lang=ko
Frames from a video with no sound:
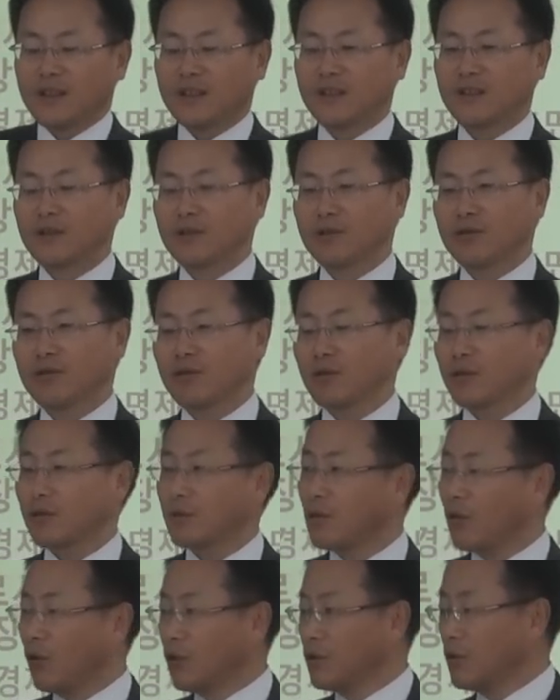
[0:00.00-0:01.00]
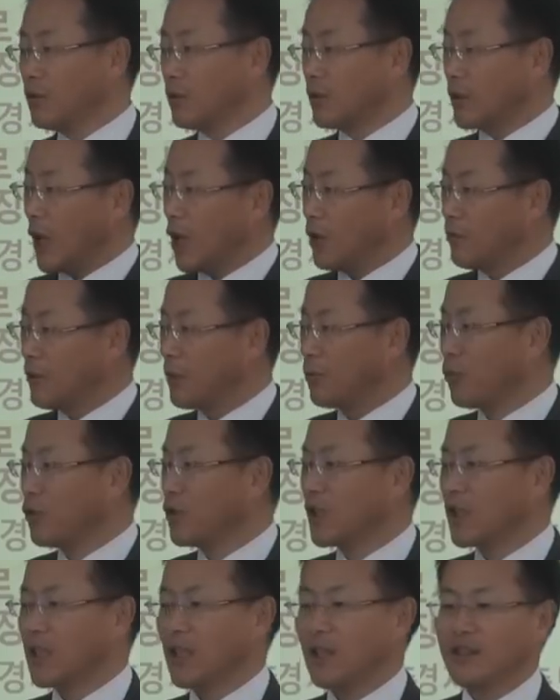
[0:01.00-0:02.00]
그리고 그 다음에
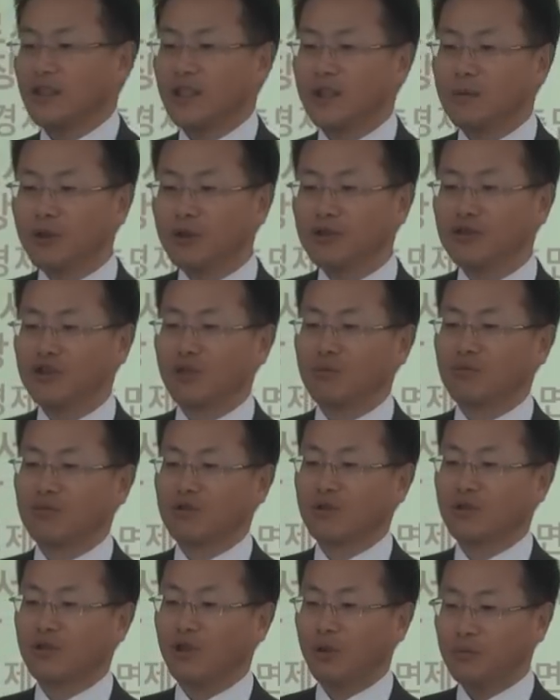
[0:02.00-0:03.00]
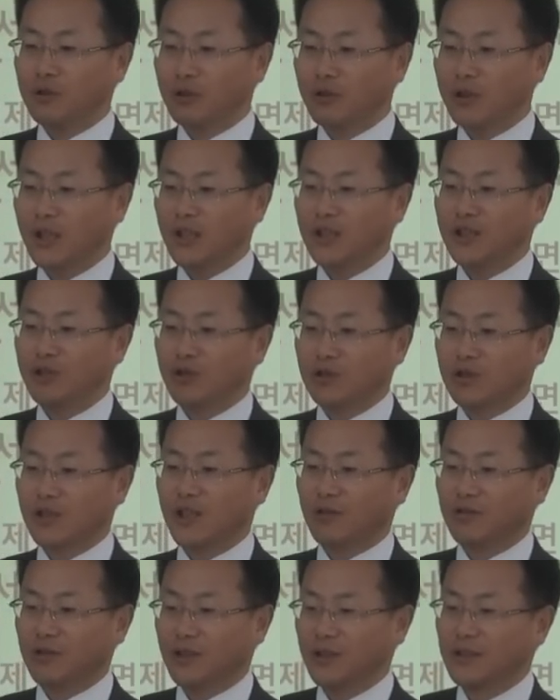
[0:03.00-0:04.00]
보니까 일본 정부를 엄청나게
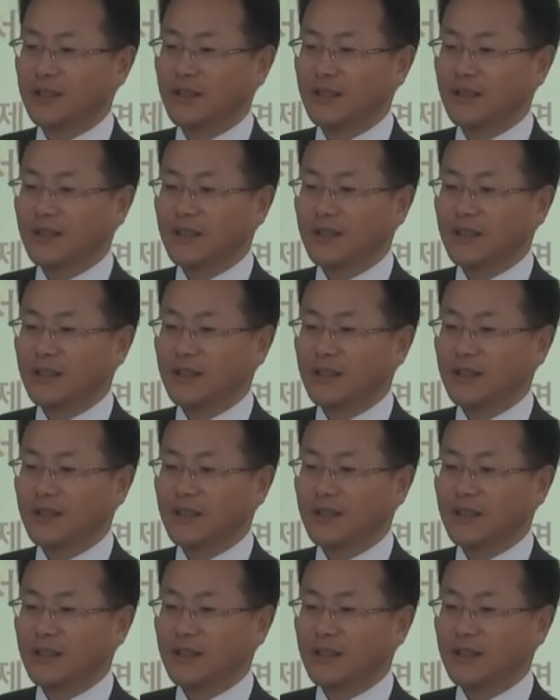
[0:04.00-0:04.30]
띄웠더라고요.